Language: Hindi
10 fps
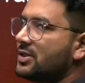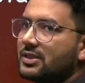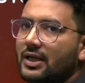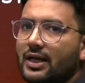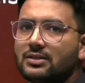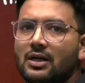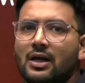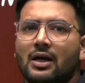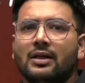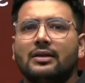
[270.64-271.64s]
मिस्टेक्स
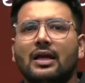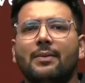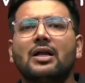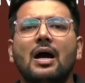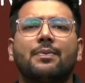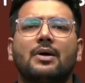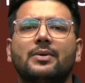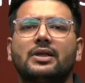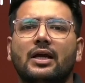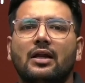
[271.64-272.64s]
देखिए बेटा आप
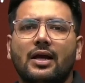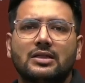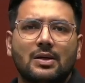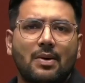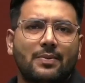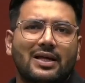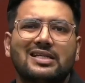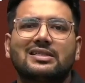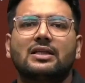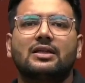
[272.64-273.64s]
कभी देखना कि जब आप
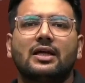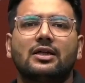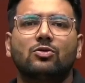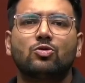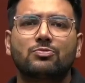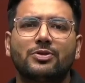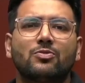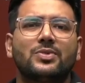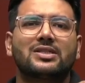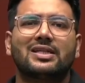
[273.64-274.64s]
टेस्ट देते हैं तो उसमें
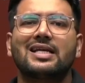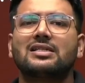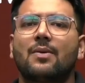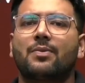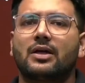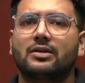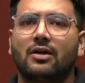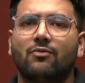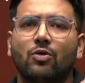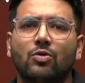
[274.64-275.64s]
जो मिस्टेक्स आप करते
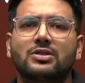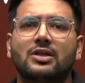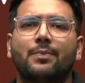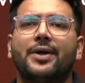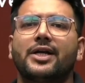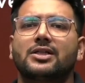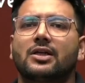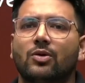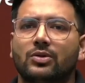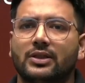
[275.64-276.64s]
हैं वो कुछ
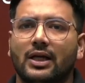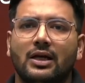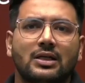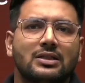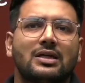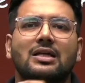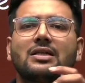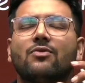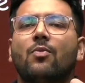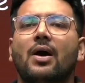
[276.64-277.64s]
रिपीटेशन की होती हैं
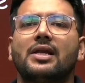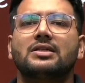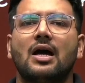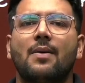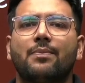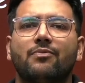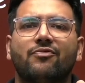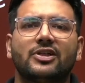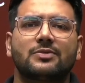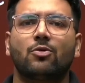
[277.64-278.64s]
जैसे वो मान लीजिए आप
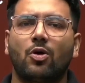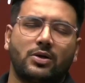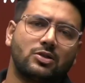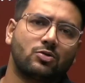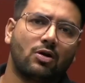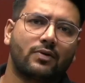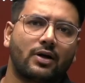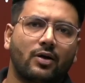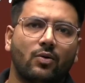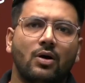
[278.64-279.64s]
फिजिक्स में कोई क्वेश्चन सॉल्व
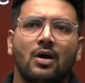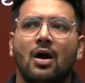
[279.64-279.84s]
कर रहे हो